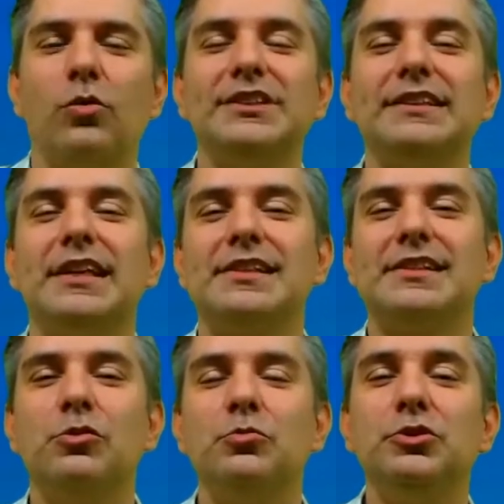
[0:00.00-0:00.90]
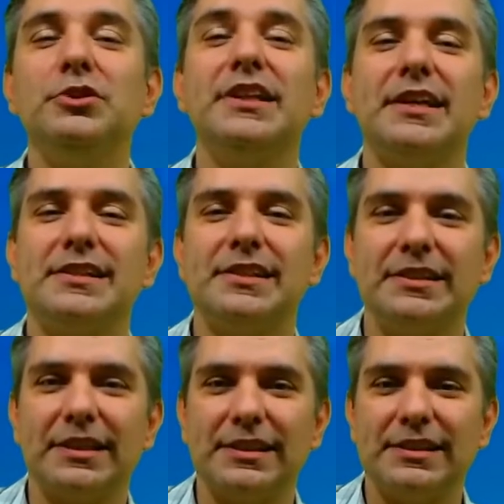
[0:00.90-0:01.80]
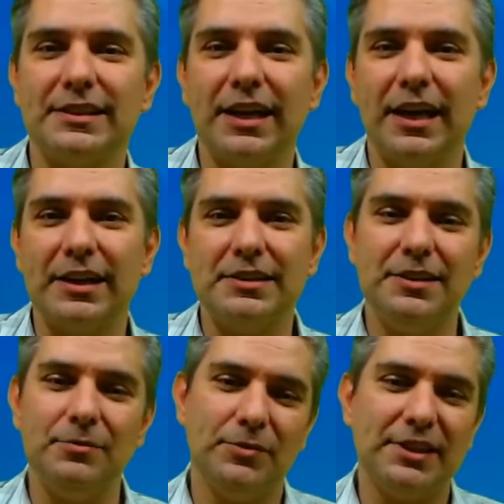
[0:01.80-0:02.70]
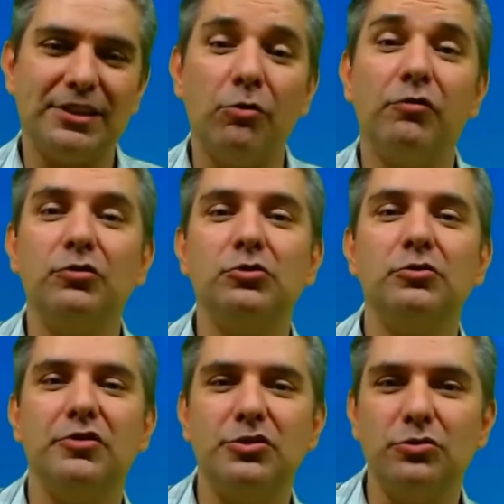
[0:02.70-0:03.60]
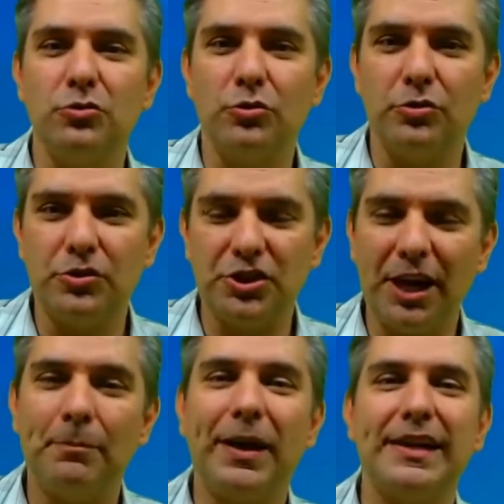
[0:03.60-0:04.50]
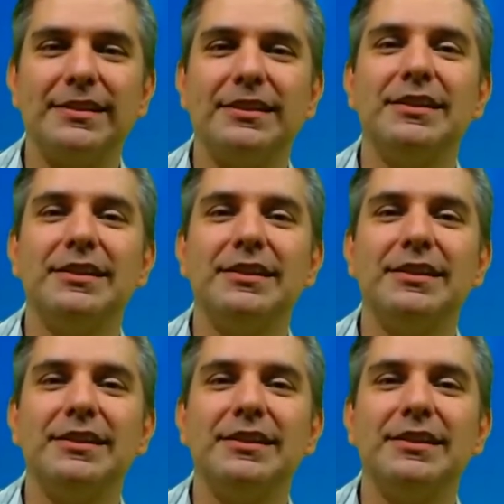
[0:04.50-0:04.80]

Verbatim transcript: Outra atração muito interessante na cidade, que está ao fundo do vídeo de hoje, é a Praça